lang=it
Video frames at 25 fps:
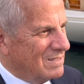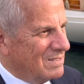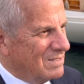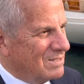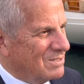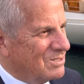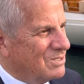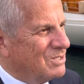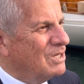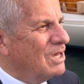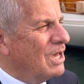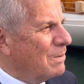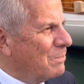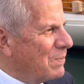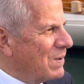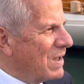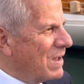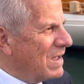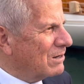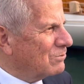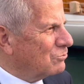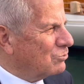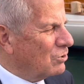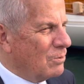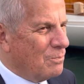si è
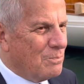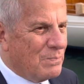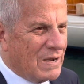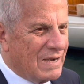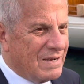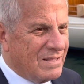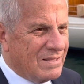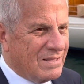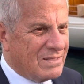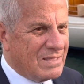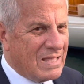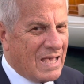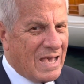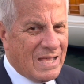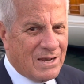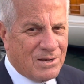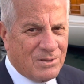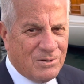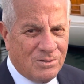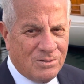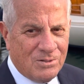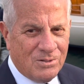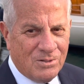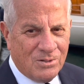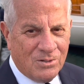aperto il
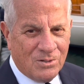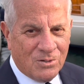planetario,